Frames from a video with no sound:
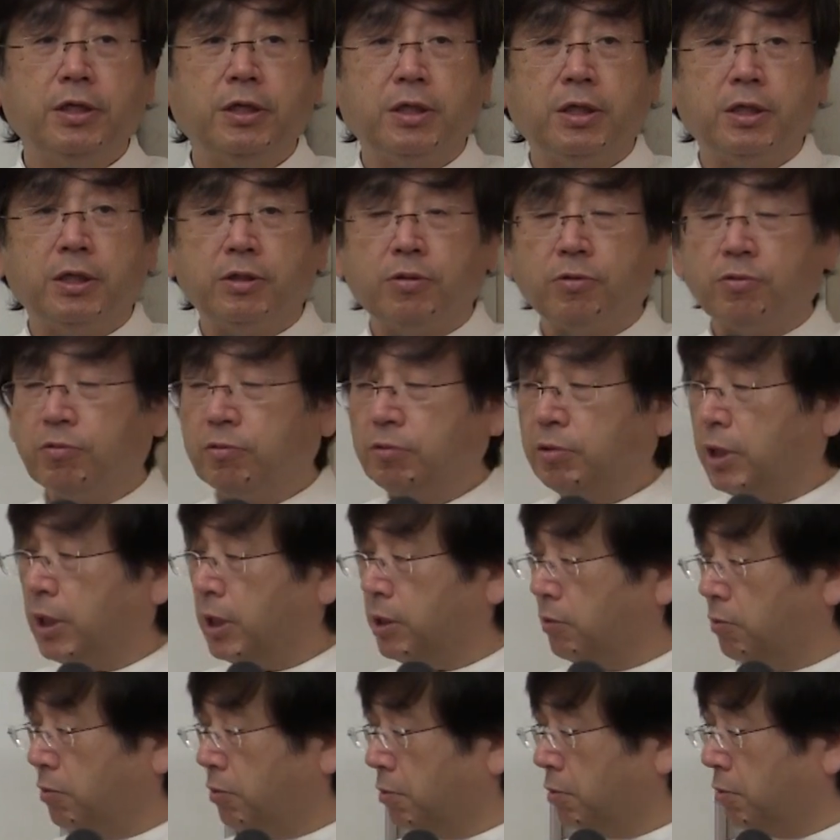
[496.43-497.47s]
えー、ところが
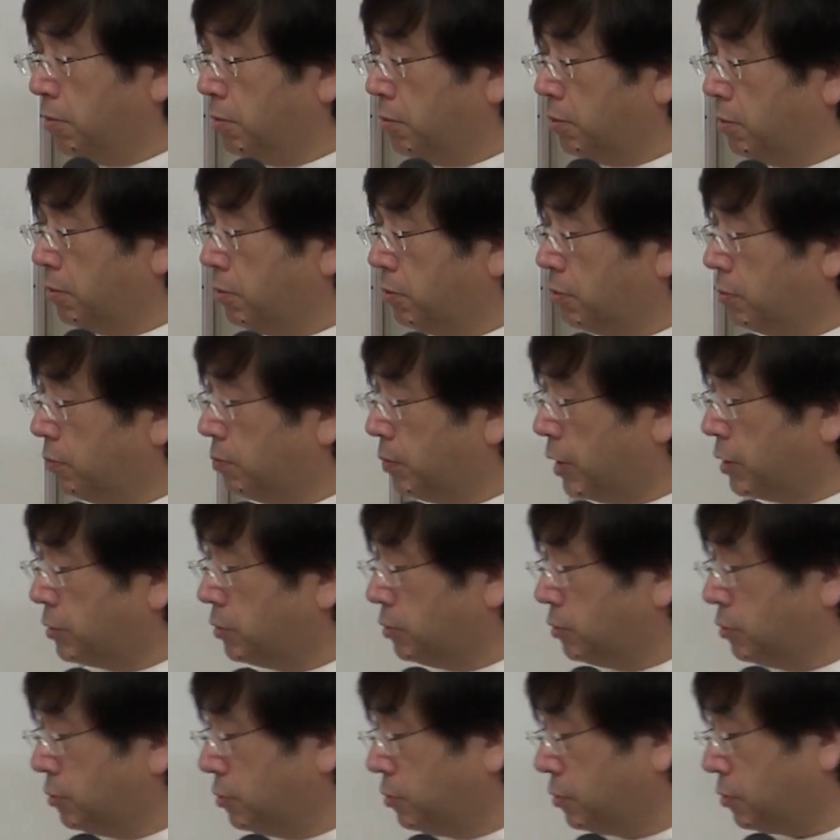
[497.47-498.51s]
あの、まあ、
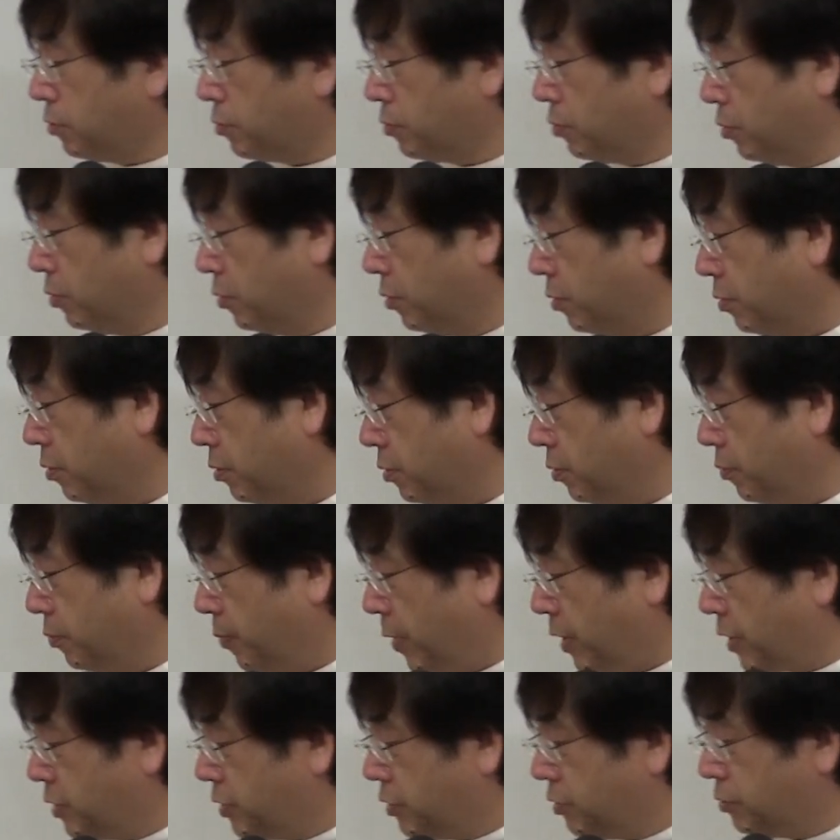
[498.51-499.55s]
ずっとこう
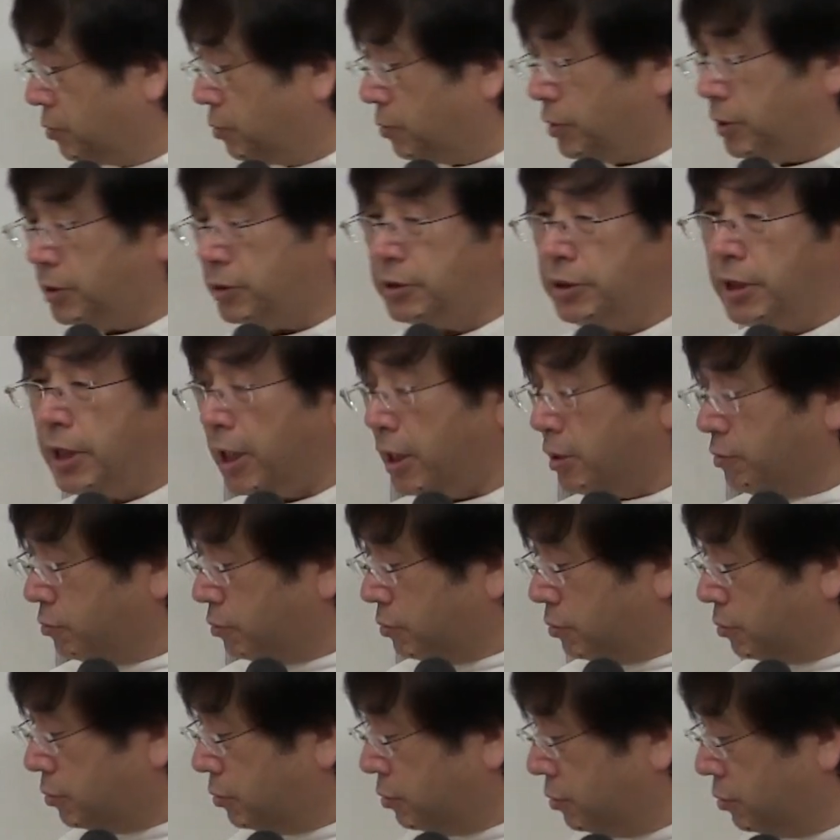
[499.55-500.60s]
パキシルをですねあ
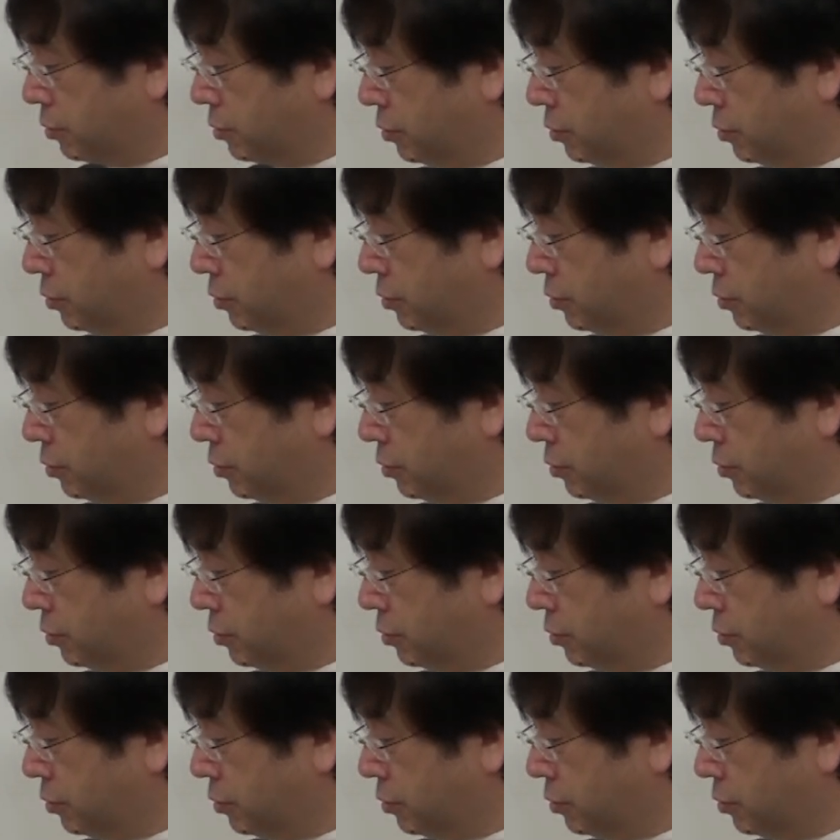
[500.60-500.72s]
る